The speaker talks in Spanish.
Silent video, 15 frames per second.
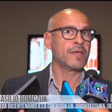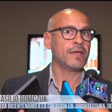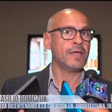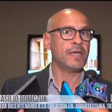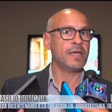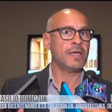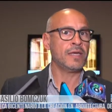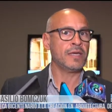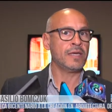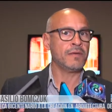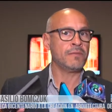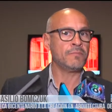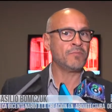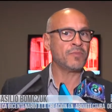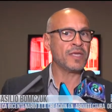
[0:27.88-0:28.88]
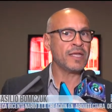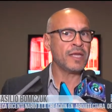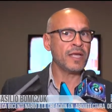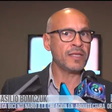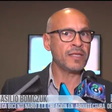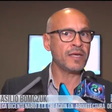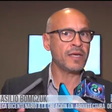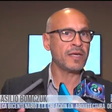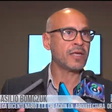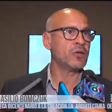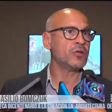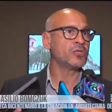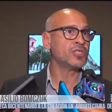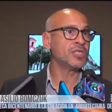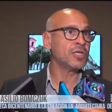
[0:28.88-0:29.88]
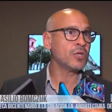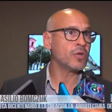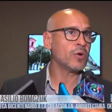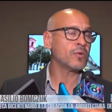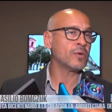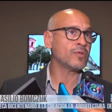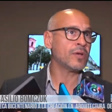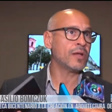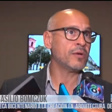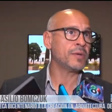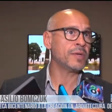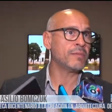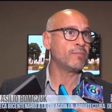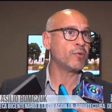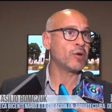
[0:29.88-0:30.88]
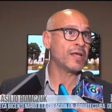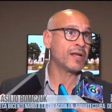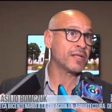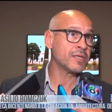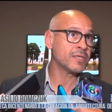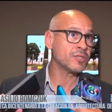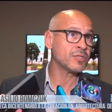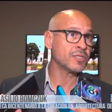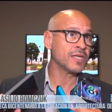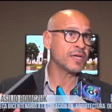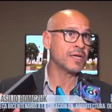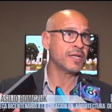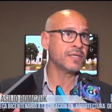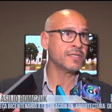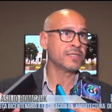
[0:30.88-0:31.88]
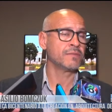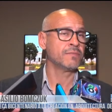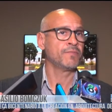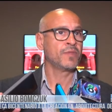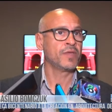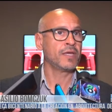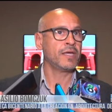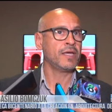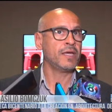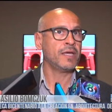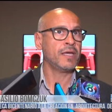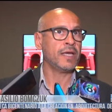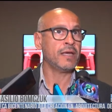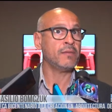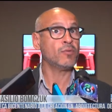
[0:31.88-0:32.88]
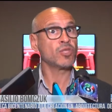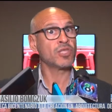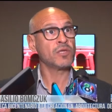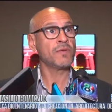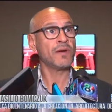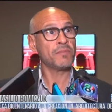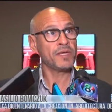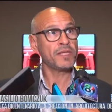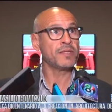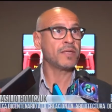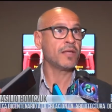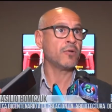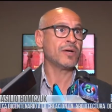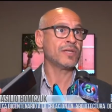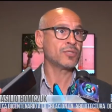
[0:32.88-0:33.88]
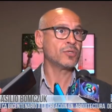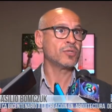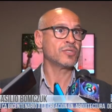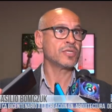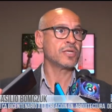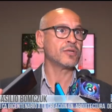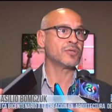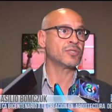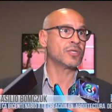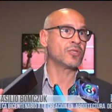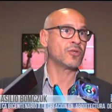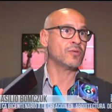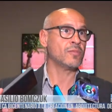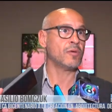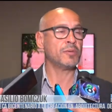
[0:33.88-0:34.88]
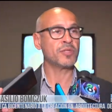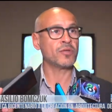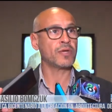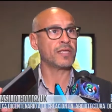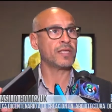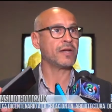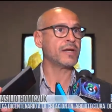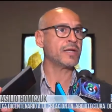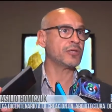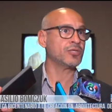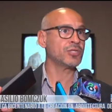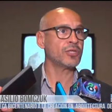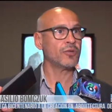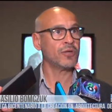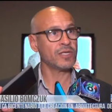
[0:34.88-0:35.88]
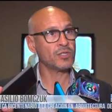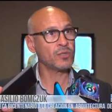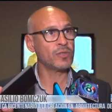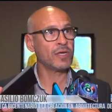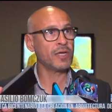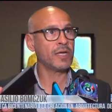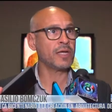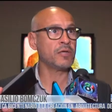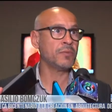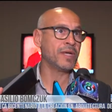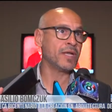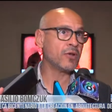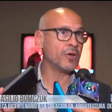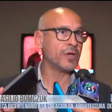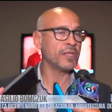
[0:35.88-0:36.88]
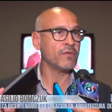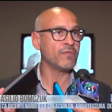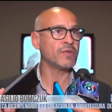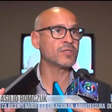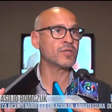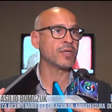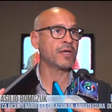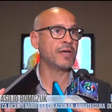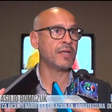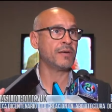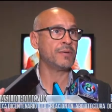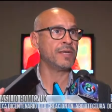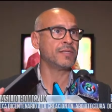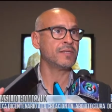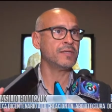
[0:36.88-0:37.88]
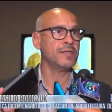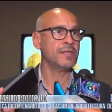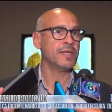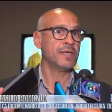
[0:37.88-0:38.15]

eh, y la idea es que los chicos, cuando las vean por las redes sociales, eh, emotivamente lo asocien, ¿no es cierto?, en el momento que están recorriendo la ciudad y ven los edificios de Carabati,